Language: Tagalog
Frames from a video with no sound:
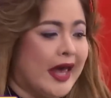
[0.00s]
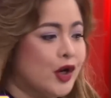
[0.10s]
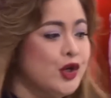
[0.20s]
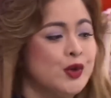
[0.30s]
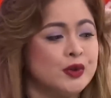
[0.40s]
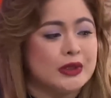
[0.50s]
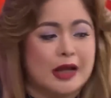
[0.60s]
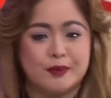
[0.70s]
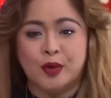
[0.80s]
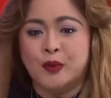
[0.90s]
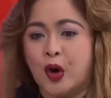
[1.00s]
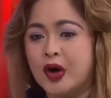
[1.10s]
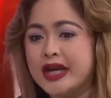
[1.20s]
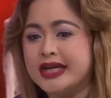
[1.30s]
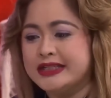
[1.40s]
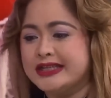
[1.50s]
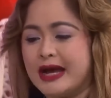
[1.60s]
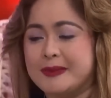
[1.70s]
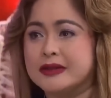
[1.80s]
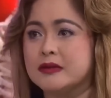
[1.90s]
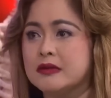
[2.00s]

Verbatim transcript: Pero yung takbo mo, hindi dapat